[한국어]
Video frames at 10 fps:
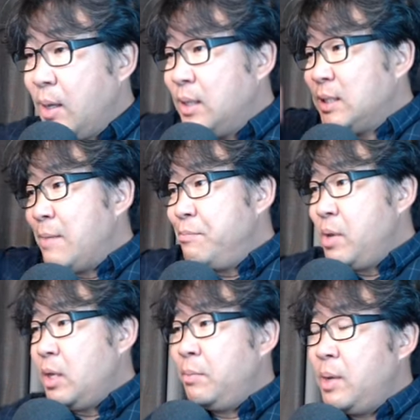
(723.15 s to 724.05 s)

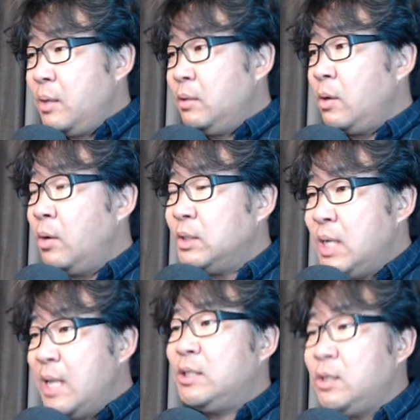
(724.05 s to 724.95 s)
3면이면 더
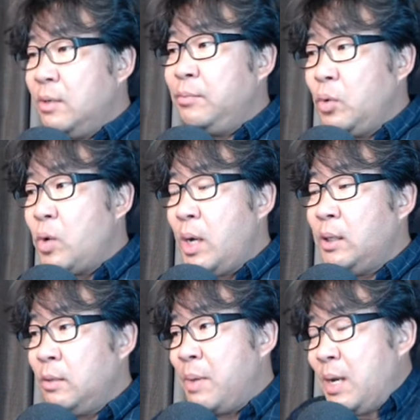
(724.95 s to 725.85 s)
실내처럼 효과가
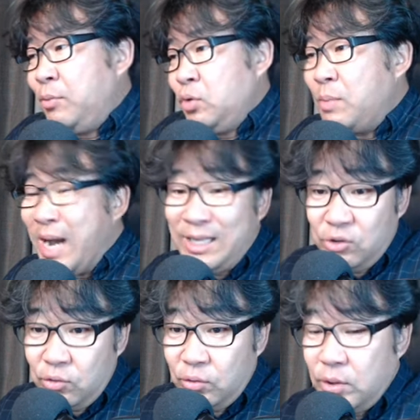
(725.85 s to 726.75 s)
있는데 바람도 좀
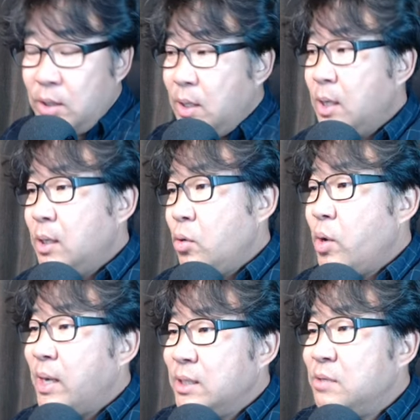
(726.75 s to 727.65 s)
막아주고
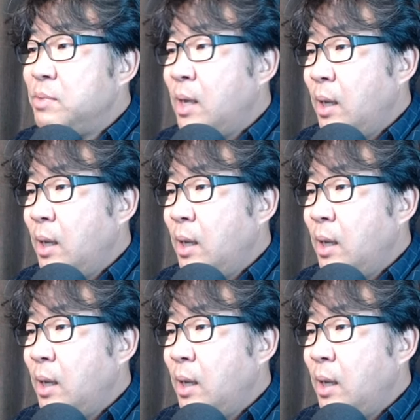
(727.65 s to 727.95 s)
효과가 있습니다.